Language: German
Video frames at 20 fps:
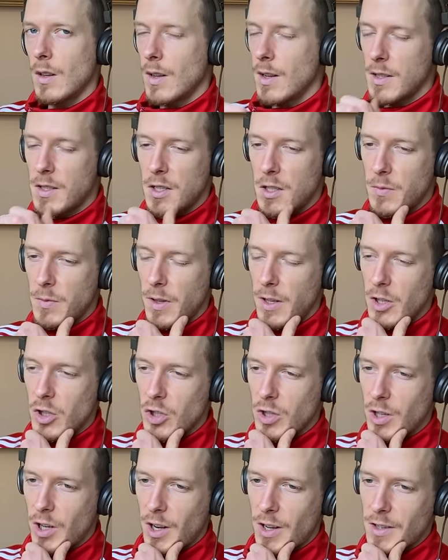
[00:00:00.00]
Es ist
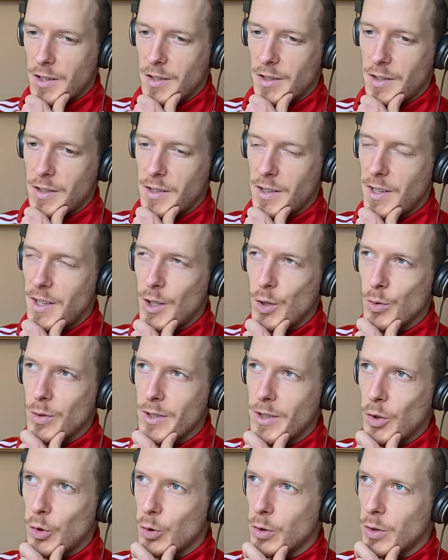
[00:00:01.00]
wirklich krass, diese
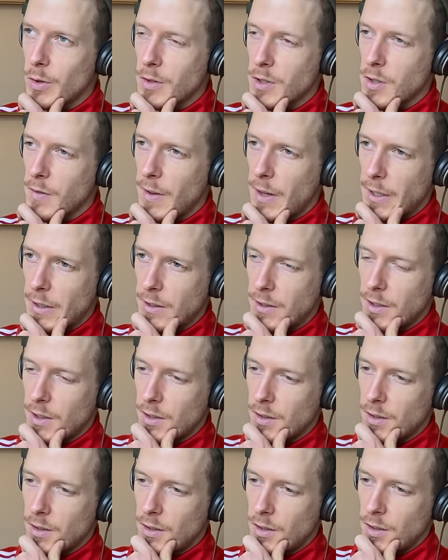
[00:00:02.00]
Illusion und so
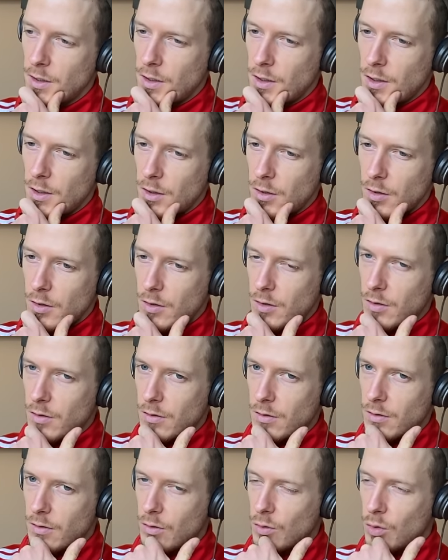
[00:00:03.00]
weiter.
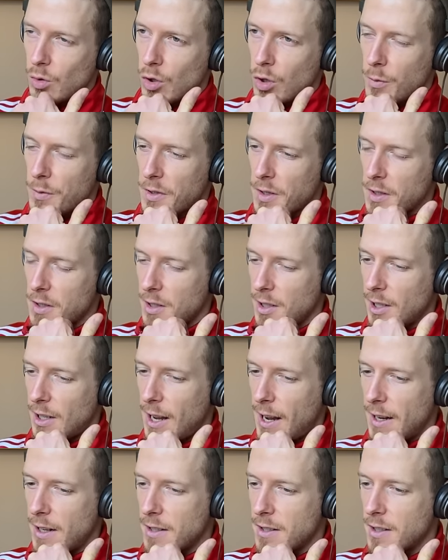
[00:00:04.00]
Du kommst als
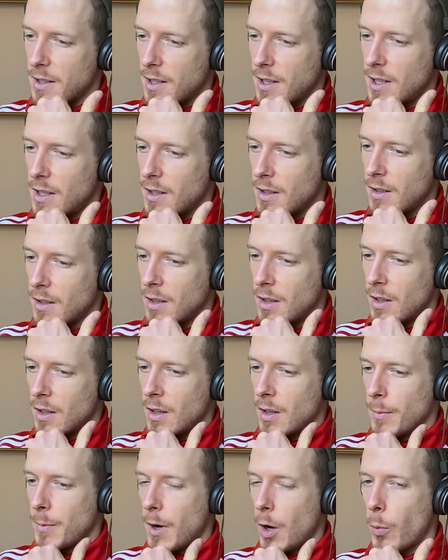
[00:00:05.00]
kleines Kind,
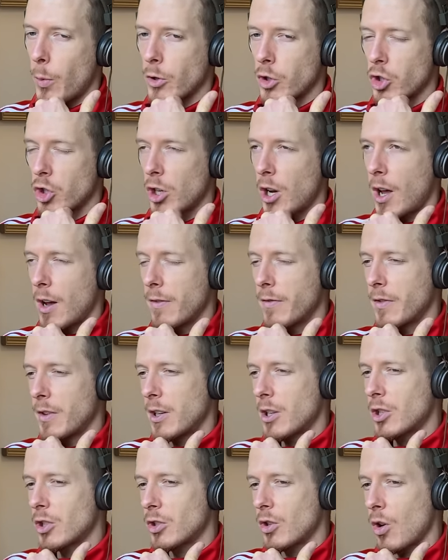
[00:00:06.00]
mach was schlafe
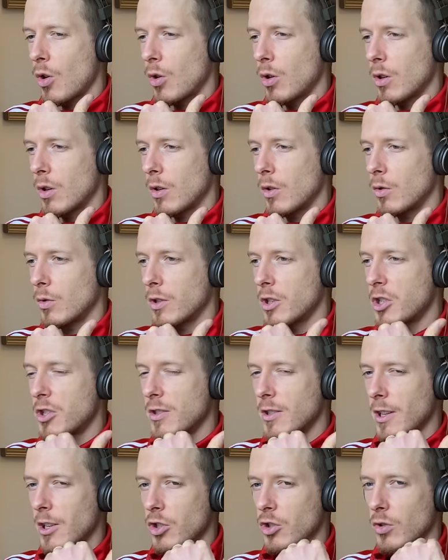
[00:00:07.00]
ich noch und ich
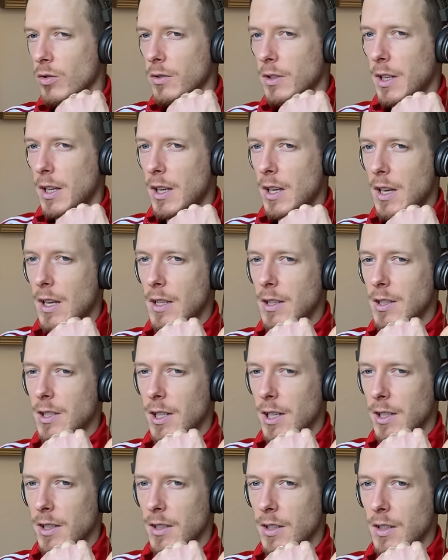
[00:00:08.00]
sehe schon die
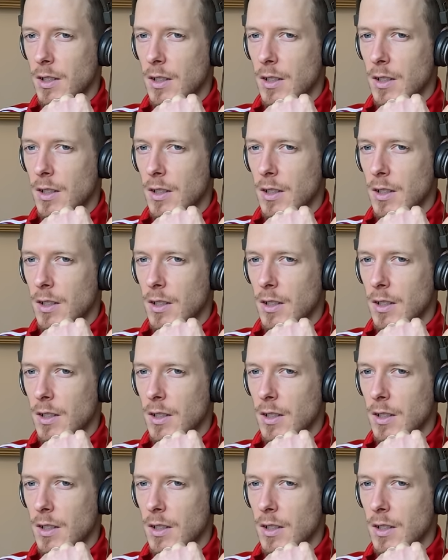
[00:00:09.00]
Kinder